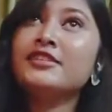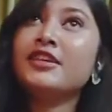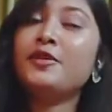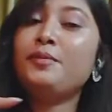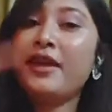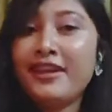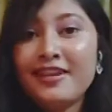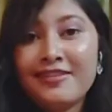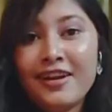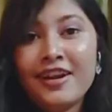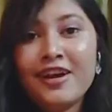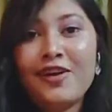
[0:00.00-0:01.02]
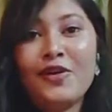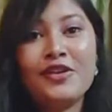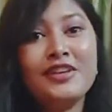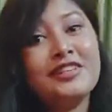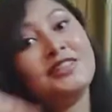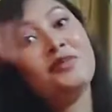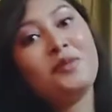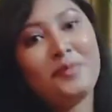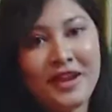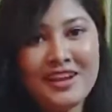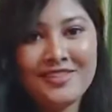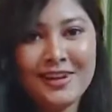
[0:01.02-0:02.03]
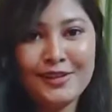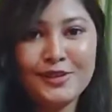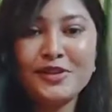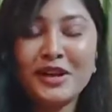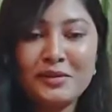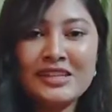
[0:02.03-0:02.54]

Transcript: से पहले वाला और इससे भी पहले वाला जो दुर्गा